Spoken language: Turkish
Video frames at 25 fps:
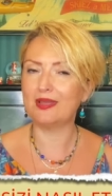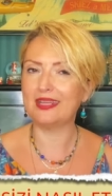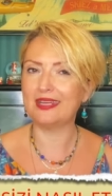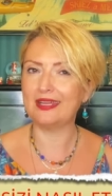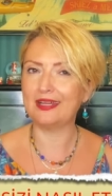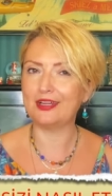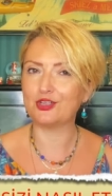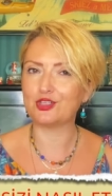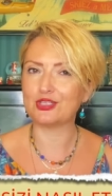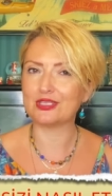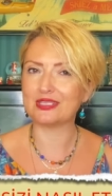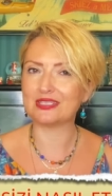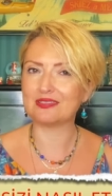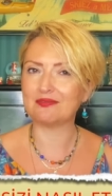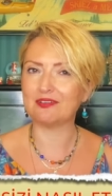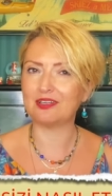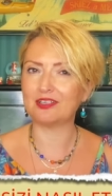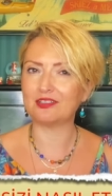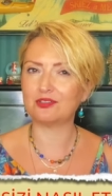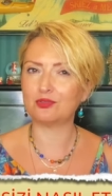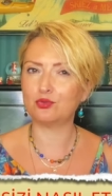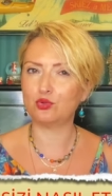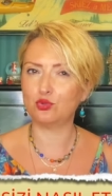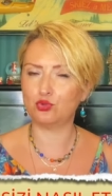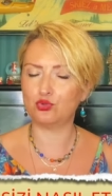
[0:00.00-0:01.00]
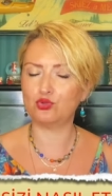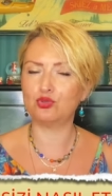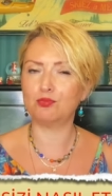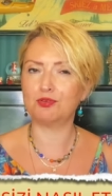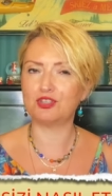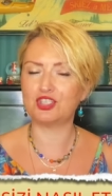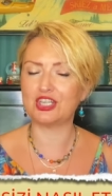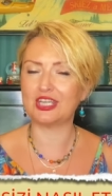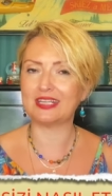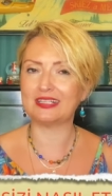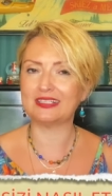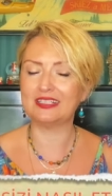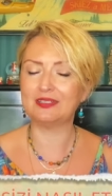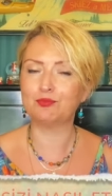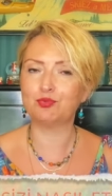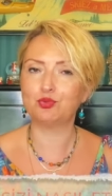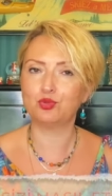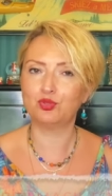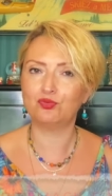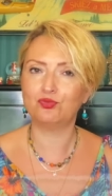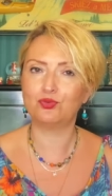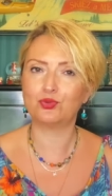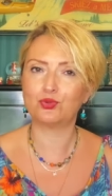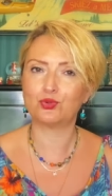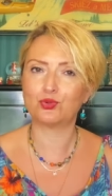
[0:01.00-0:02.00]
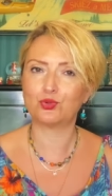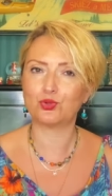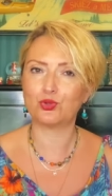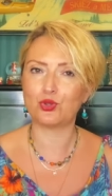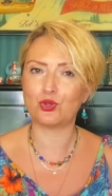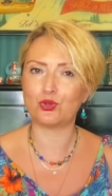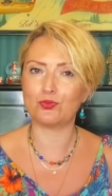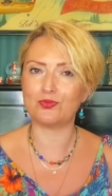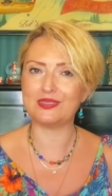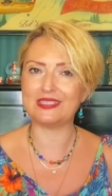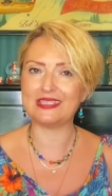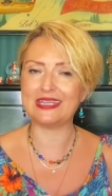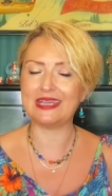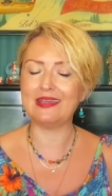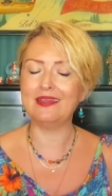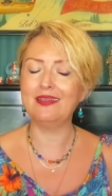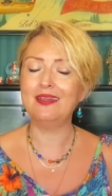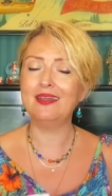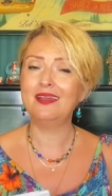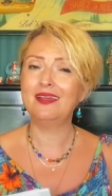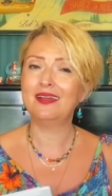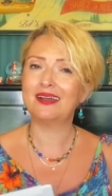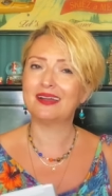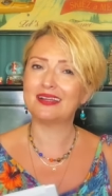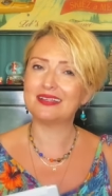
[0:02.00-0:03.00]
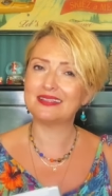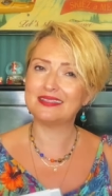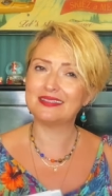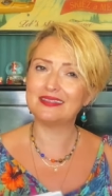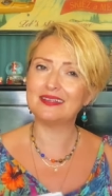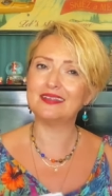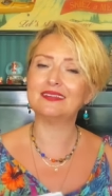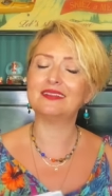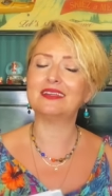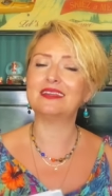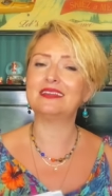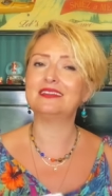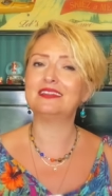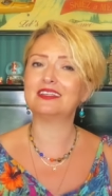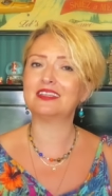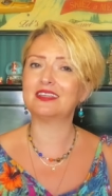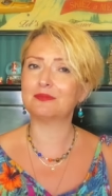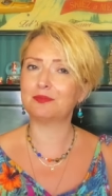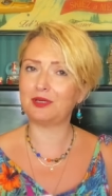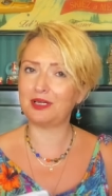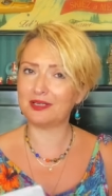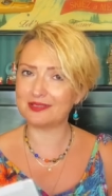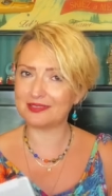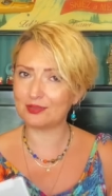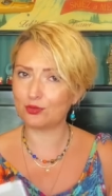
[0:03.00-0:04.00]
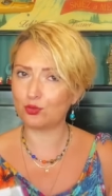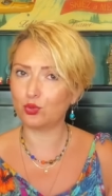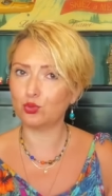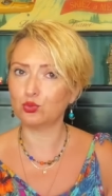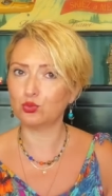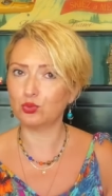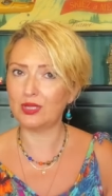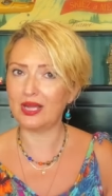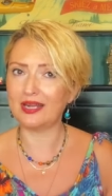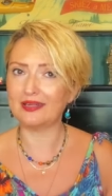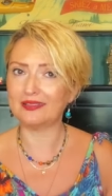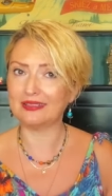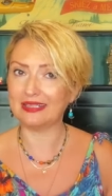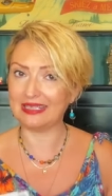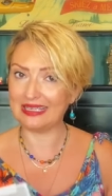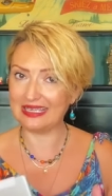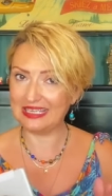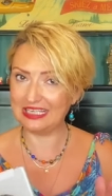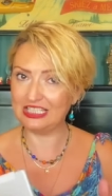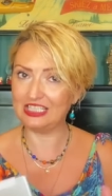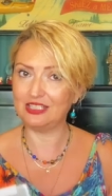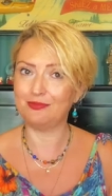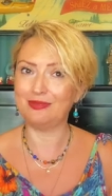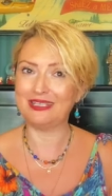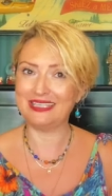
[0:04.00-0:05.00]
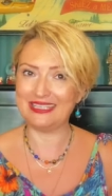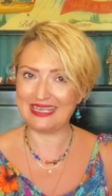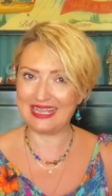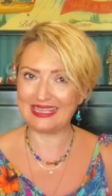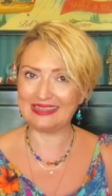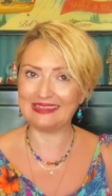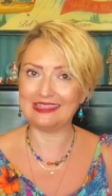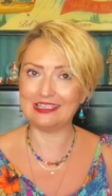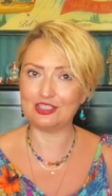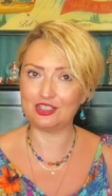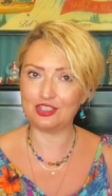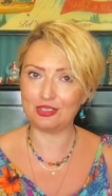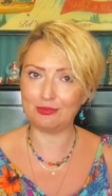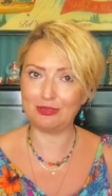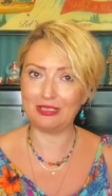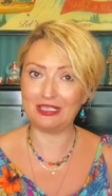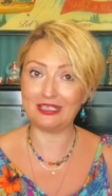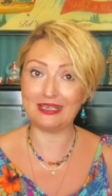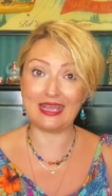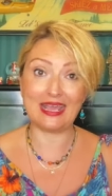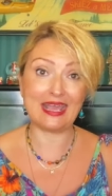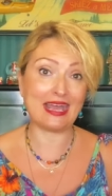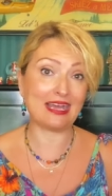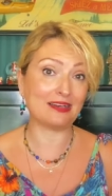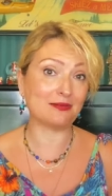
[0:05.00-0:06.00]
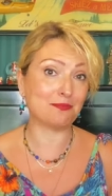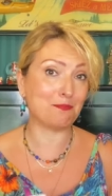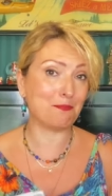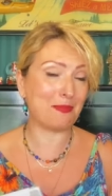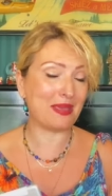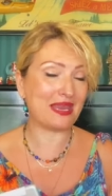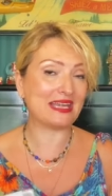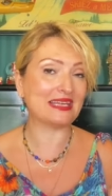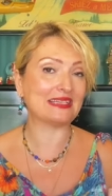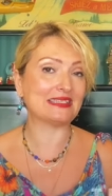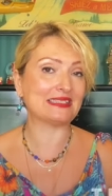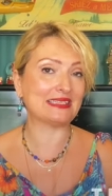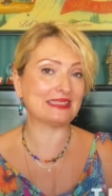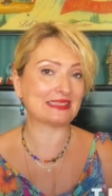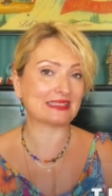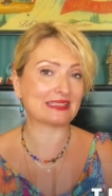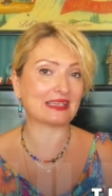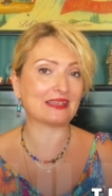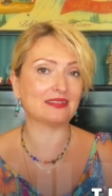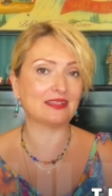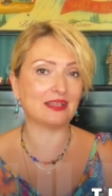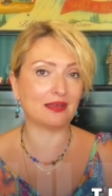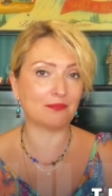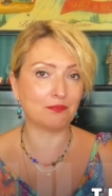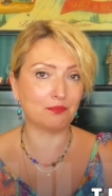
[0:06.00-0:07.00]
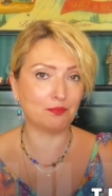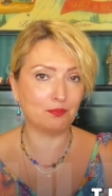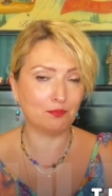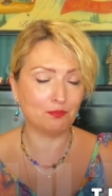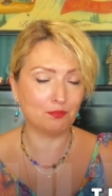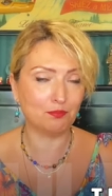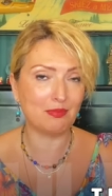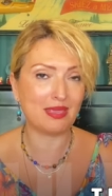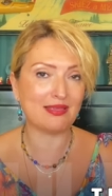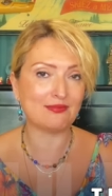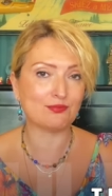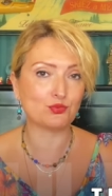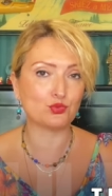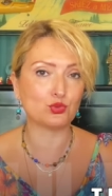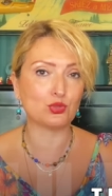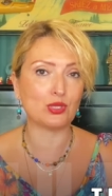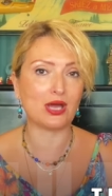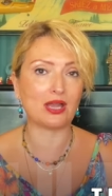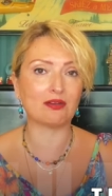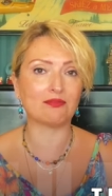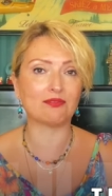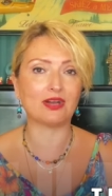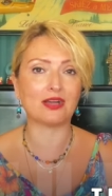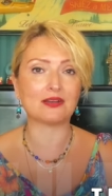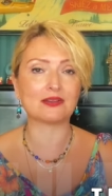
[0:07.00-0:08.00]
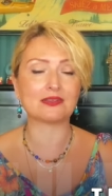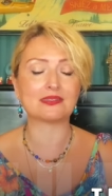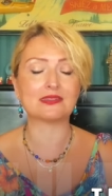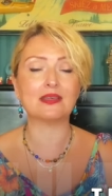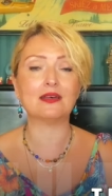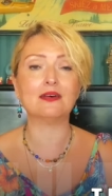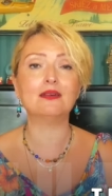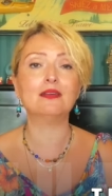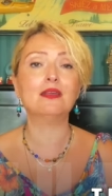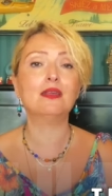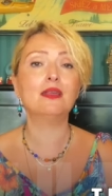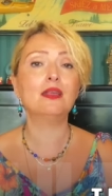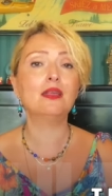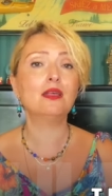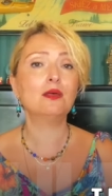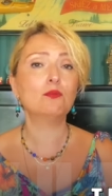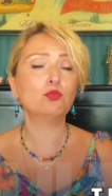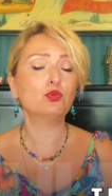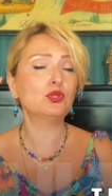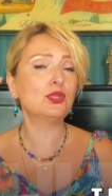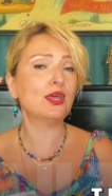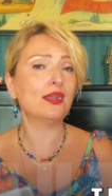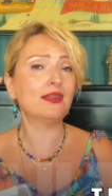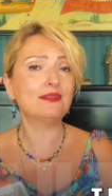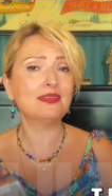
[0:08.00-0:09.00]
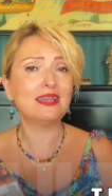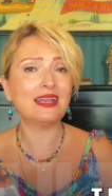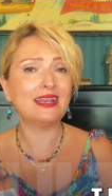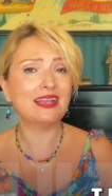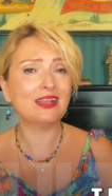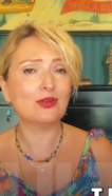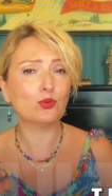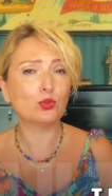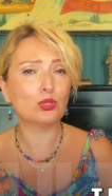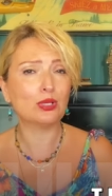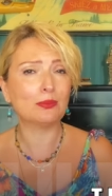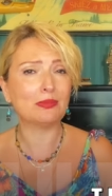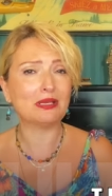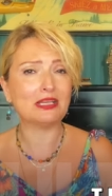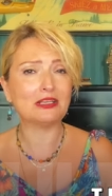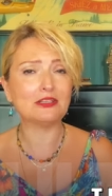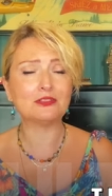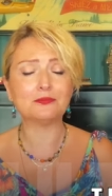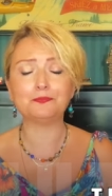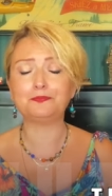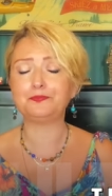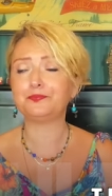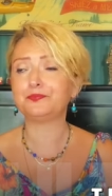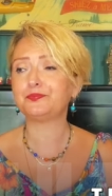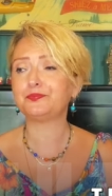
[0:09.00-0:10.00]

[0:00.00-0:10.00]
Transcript: enerjisi var. Güçlü bir şekilde bunu vurguluyor bize. Haziran ayındaki bazı konular da iyice bir netleşebilir eğer belirsiz kalan mevzular varsa. Bunlar neler olabilir?